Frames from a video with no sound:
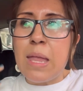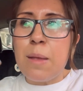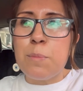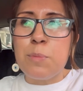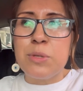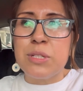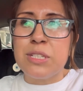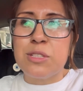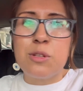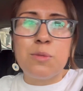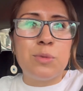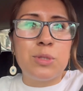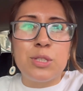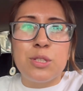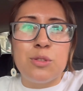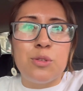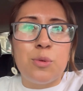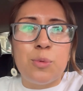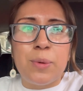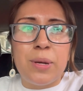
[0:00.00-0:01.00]
pues es como
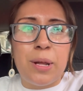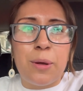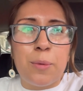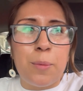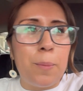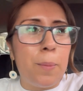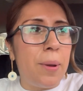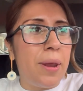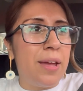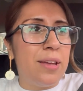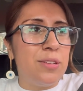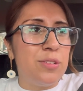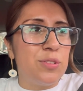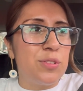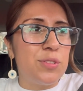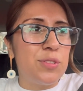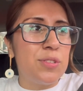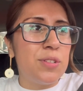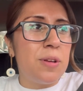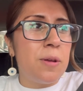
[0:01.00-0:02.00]
si no hubiera
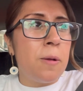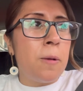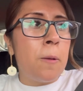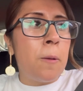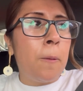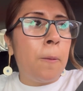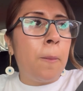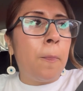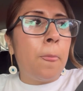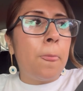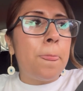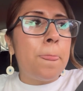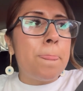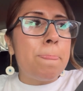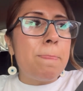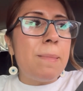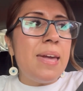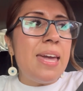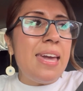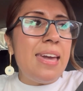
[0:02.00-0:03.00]
cumpleaños.
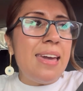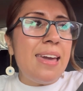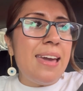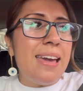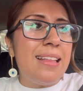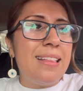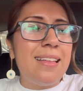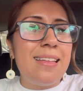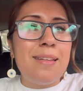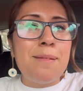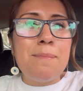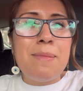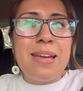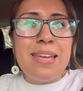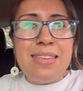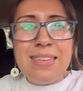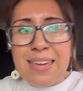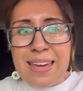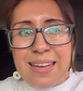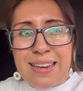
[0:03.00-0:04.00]
Y el día de
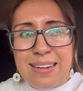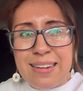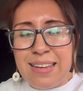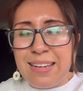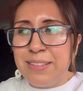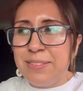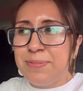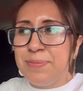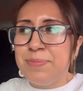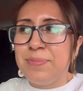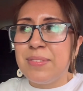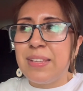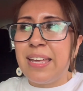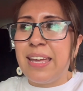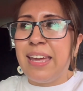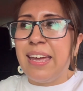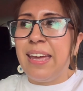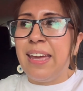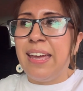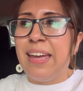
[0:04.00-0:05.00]
mañana
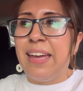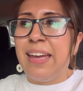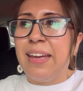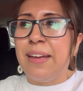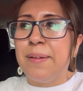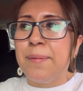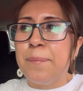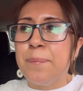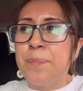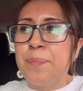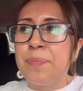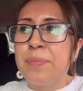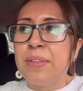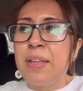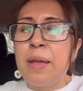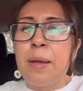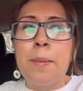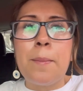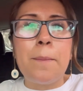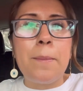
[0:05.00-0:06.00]
eh,
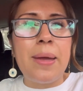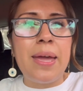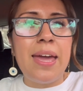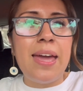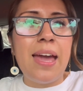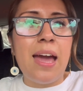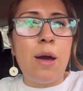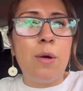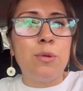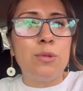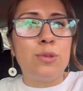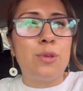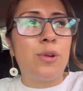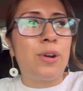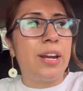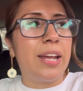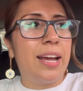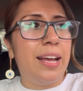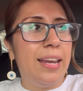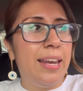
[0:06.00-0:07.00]
me
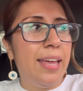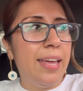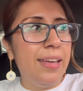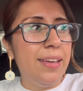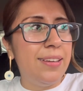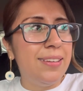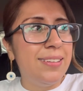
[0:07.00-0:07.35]
autorregalé